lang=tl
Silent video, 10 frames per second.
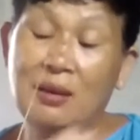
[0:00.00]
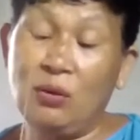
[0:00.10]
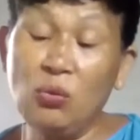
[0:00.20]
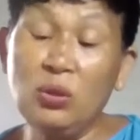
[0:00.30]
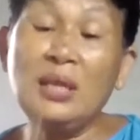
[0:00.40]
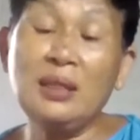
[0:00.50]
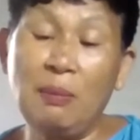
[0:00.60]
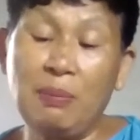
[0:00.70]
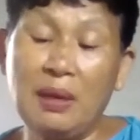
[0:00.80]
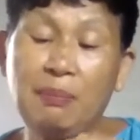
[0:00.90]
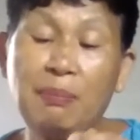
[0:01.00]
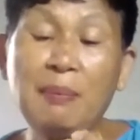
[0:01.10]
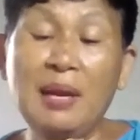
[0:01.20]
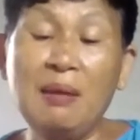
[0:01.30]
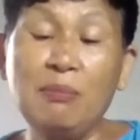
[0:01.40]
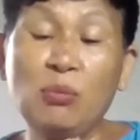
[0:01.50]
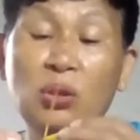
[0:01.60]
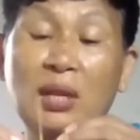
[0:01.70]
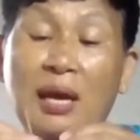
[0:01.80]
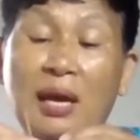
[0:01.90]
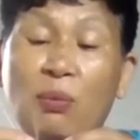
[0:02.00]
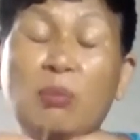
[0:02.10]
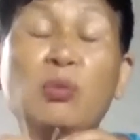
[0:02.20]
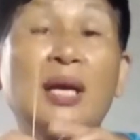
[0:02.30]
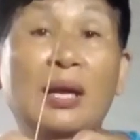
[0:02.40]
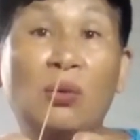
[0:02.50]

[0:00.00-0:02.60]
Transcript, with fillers: Pag malambot na, huwag mo nang anuhin kasi malambot